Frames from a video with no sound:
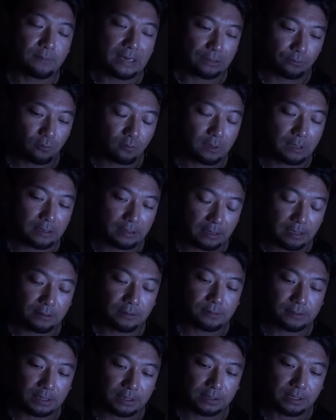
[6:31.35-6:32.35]
まあどこらで言
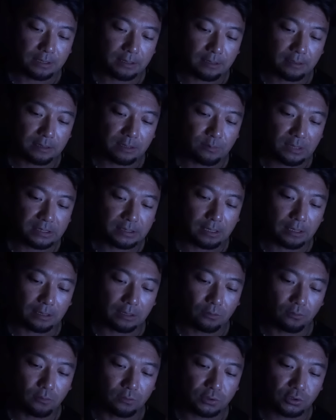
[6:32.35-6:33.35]
及させていただきました
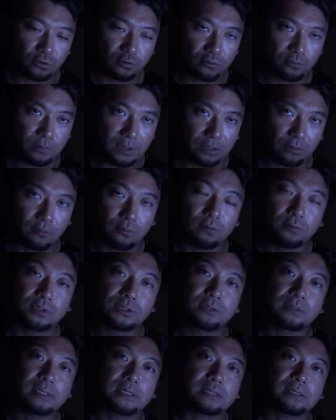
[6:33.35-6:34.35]
けど中米の
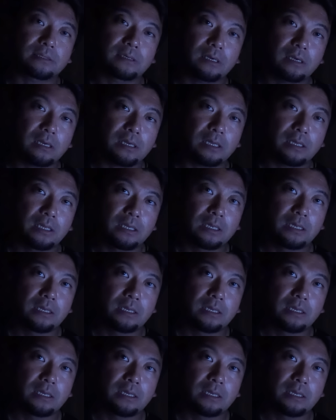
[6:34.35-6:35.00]
ホンジュラスが、